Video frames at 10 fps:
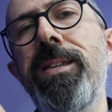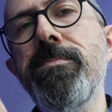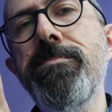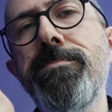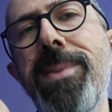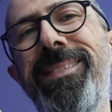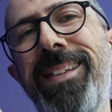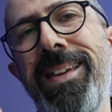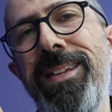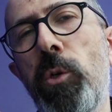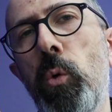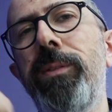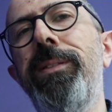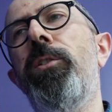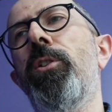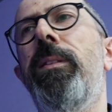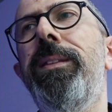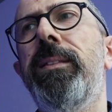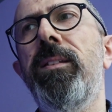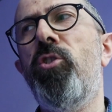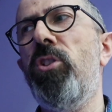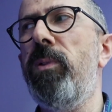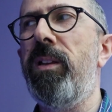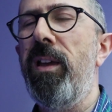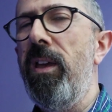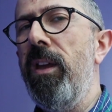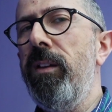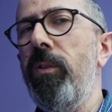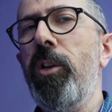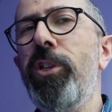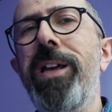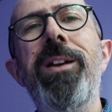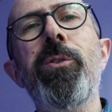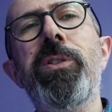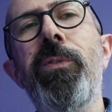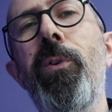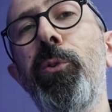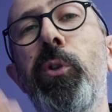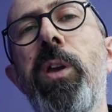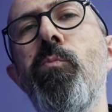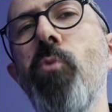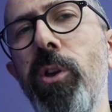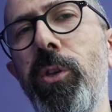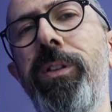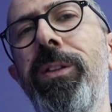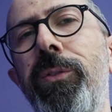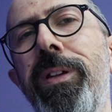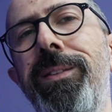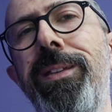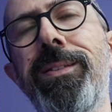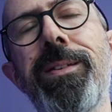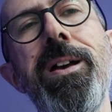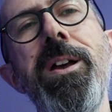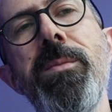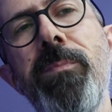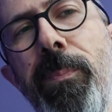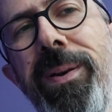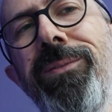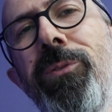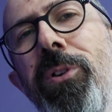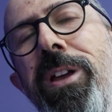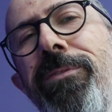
di materico, di, di tangibile. Non lasciare le nostre foto che muoiono dentro la disca, ma prendono